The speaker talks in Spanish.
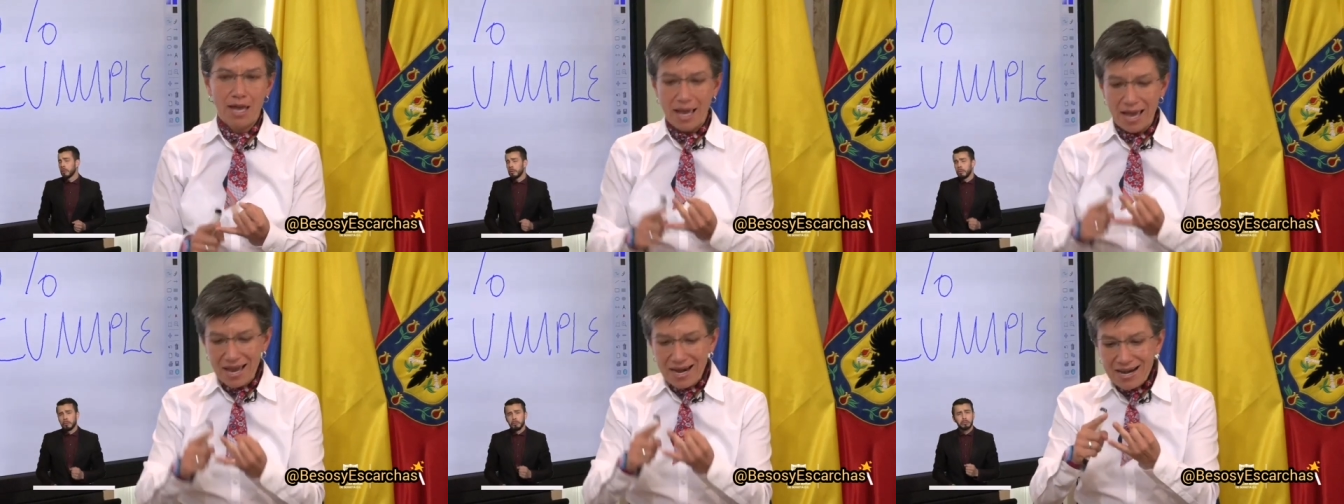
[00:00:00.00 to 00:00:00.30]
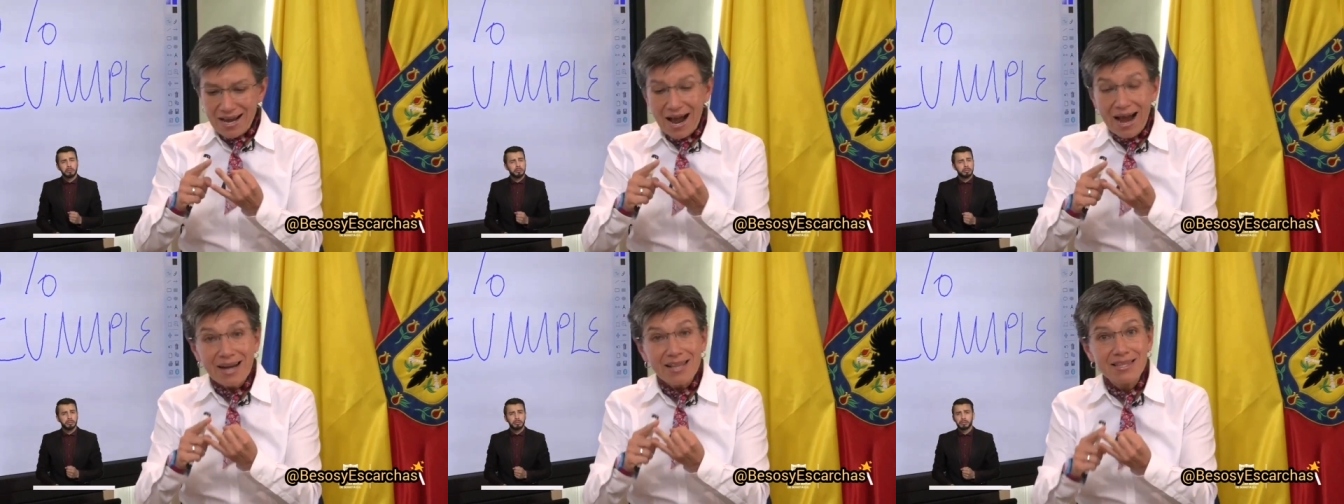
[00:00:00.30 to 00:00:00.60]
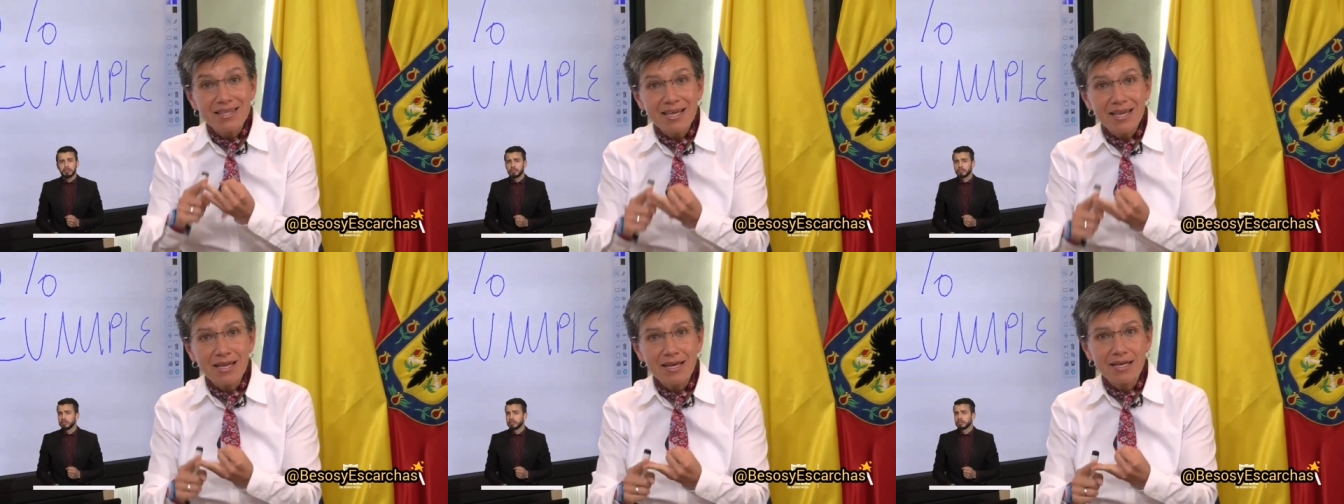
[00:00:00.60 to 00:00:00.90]
El
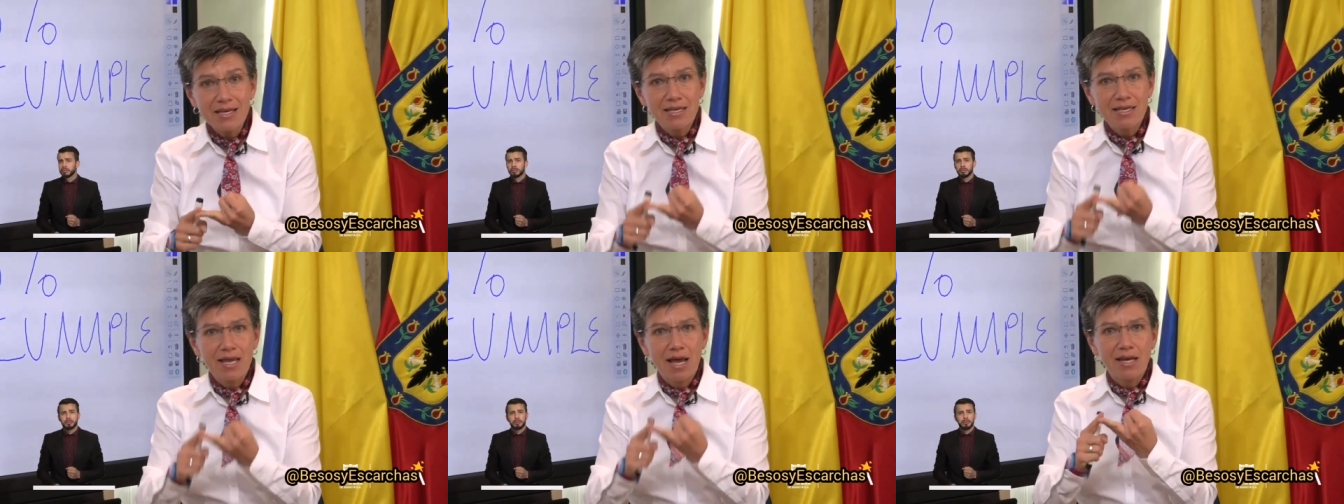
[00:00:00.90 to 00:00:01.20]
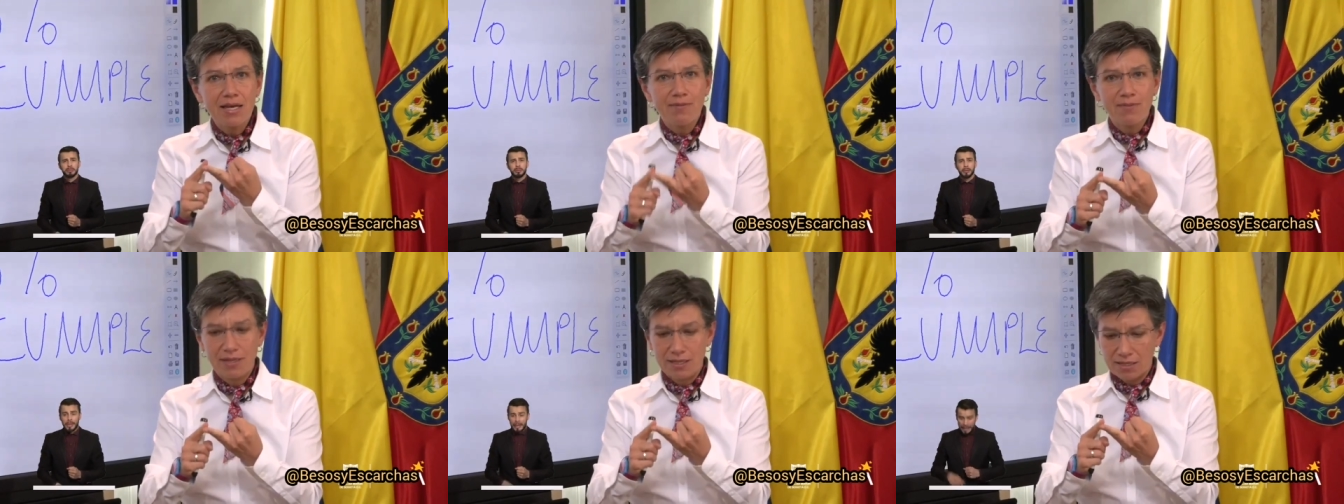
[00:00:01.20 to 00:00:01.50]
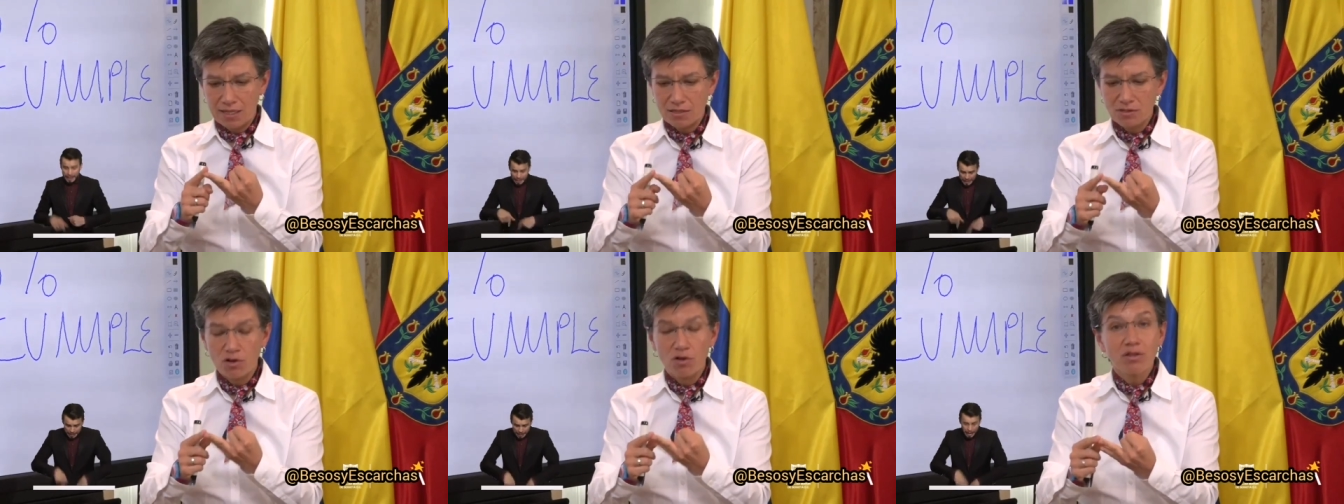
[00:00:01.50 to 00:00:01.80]
jardín y
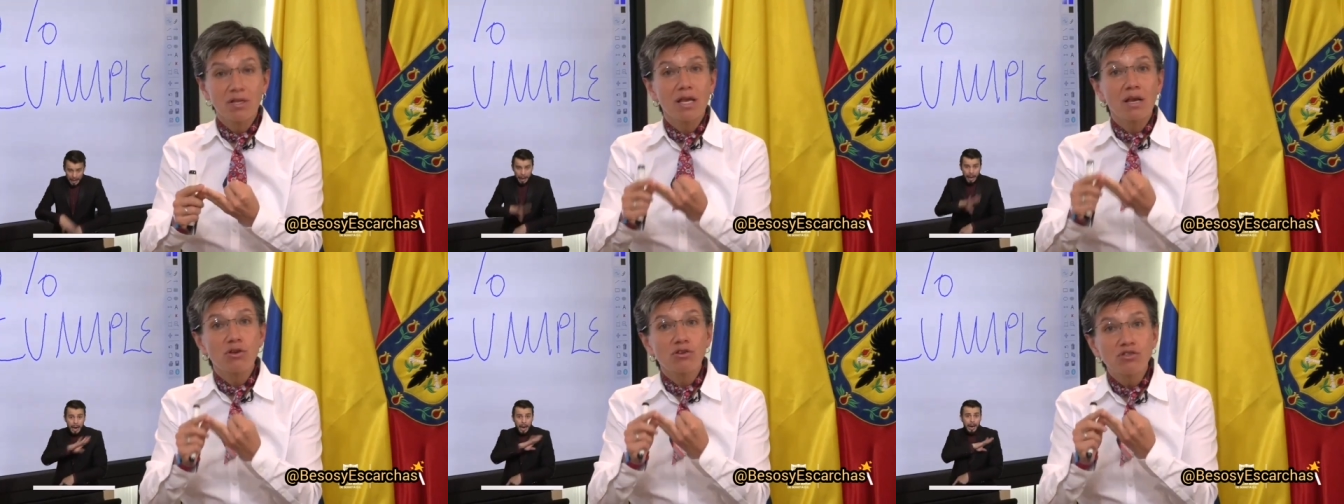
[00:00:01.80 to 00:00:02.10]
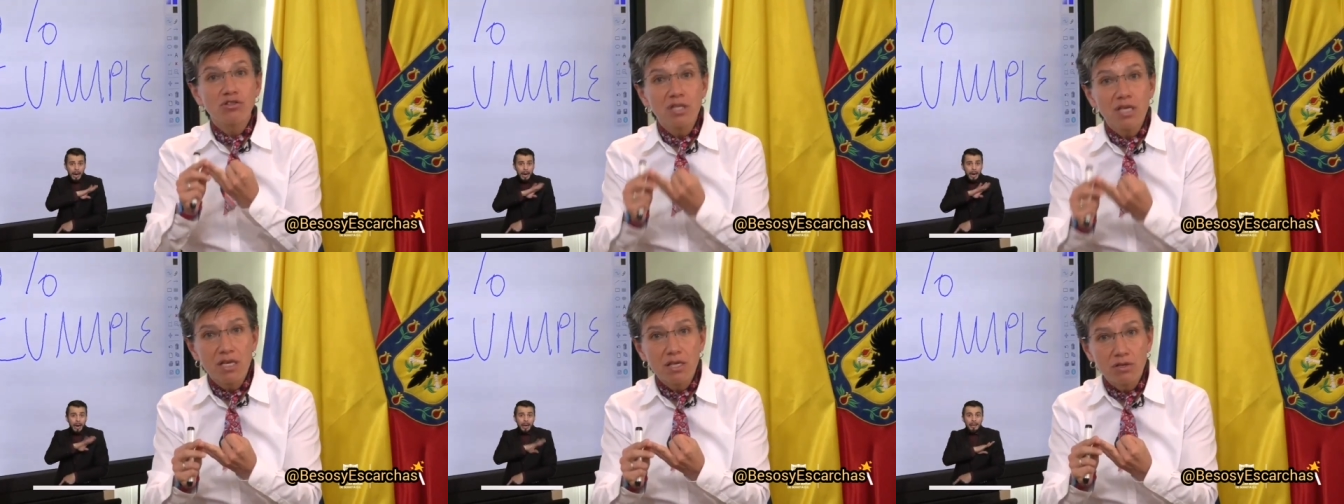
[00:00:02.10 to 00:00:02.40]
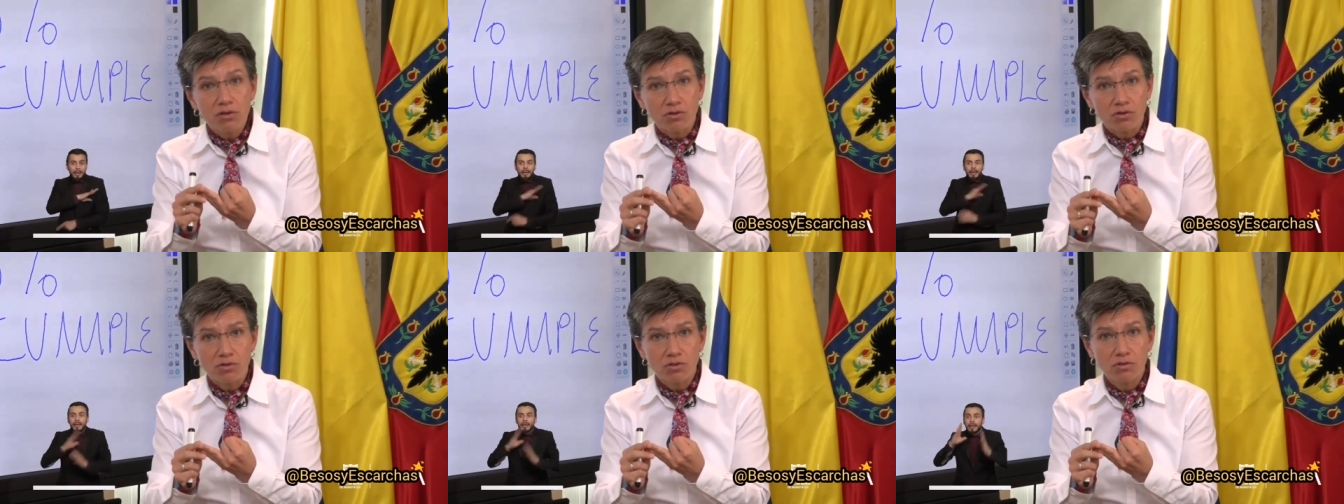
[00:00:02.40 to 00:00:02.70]
alimentación de los
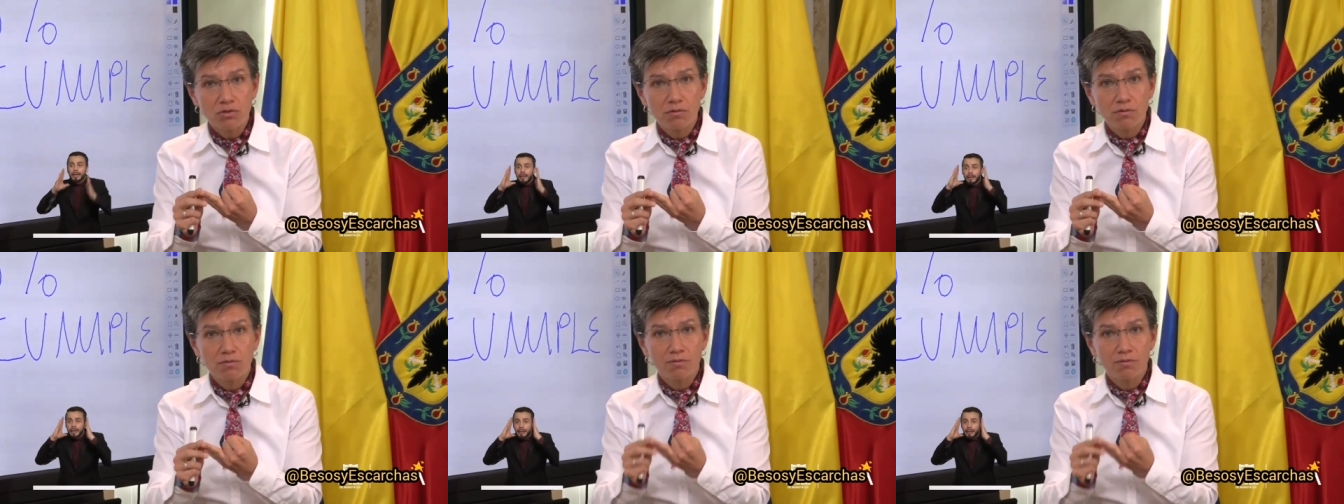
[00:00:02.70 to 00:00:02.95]
niños